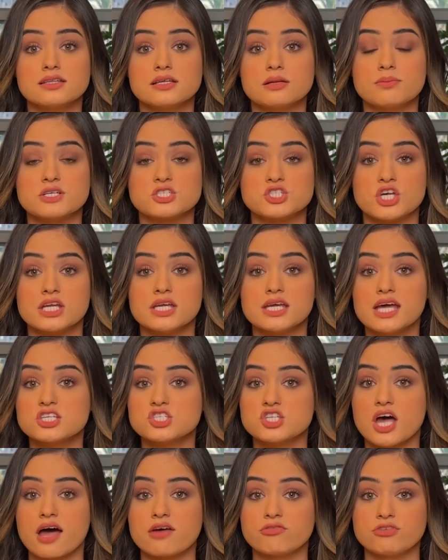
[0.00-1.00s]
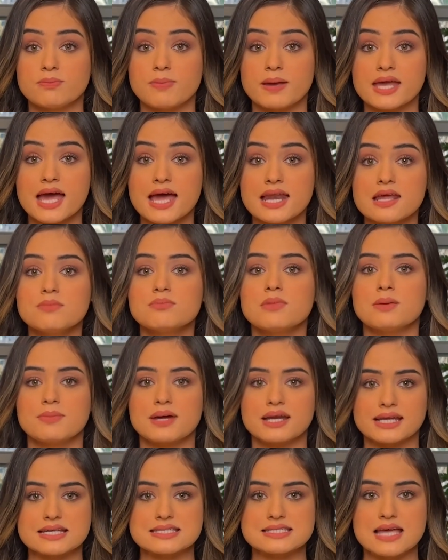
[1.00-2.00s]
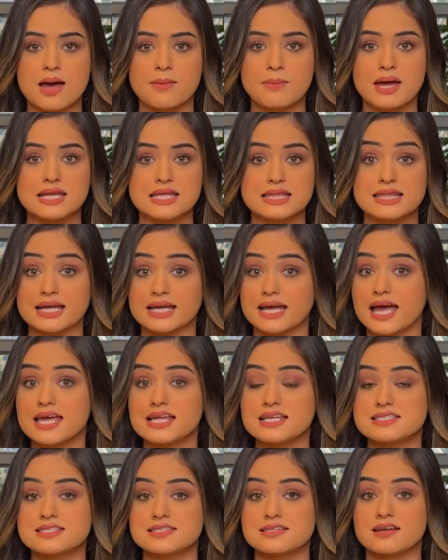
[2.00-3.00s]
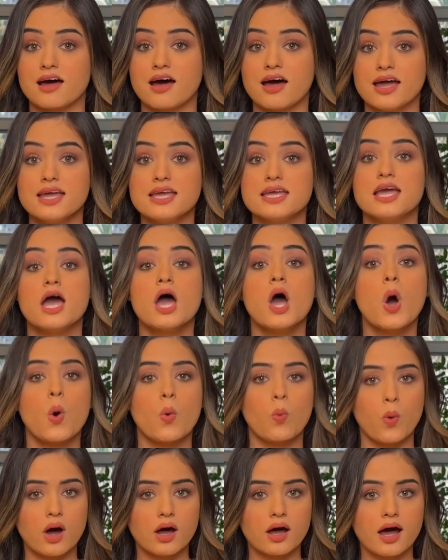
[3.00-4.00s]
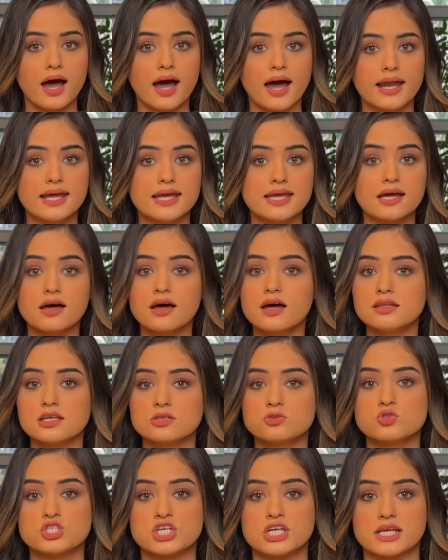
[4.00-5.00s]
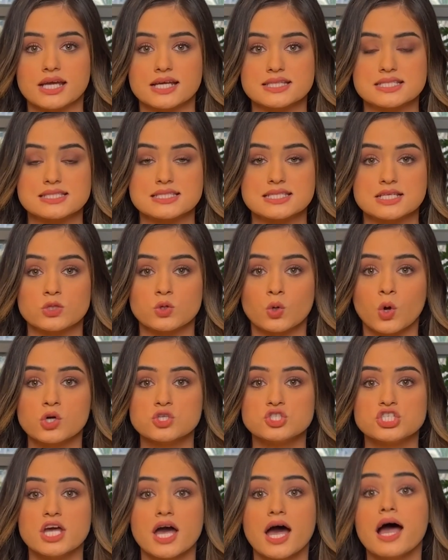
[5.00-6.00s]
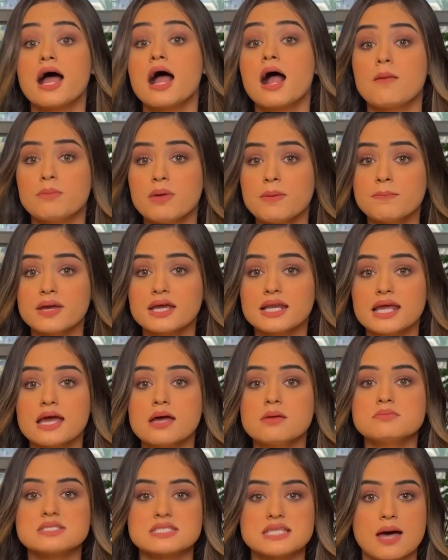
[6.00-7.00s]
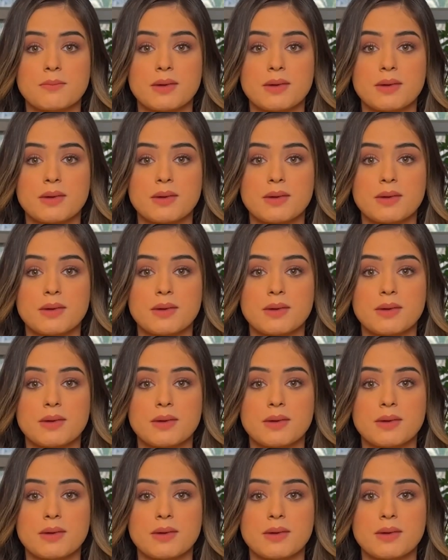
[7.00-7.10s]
البشرية جاء في بيان من مركز أمان الذكاء الاصطناعي وقع عليه قادة شركات التكنولوجيا من بينهم سام